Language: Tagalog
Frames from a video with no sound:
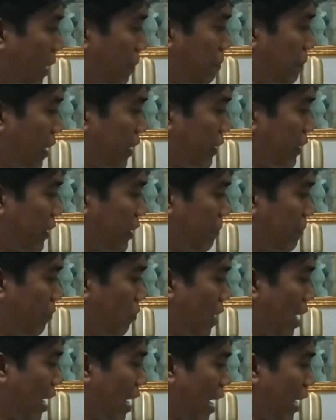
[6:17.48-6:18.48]
ng
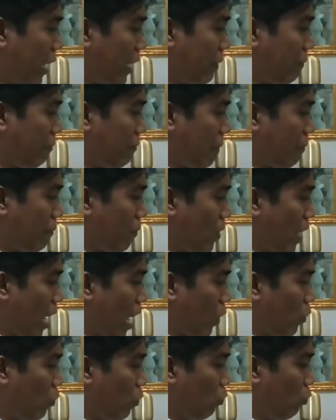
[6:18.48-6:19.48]
Pandibulakan,
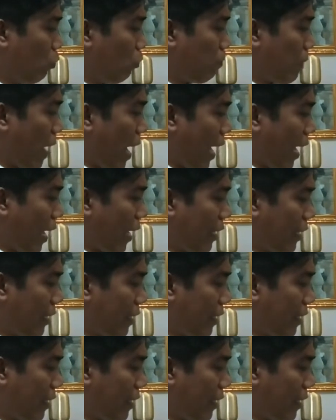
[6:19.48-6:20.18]
Mapulang Lupa.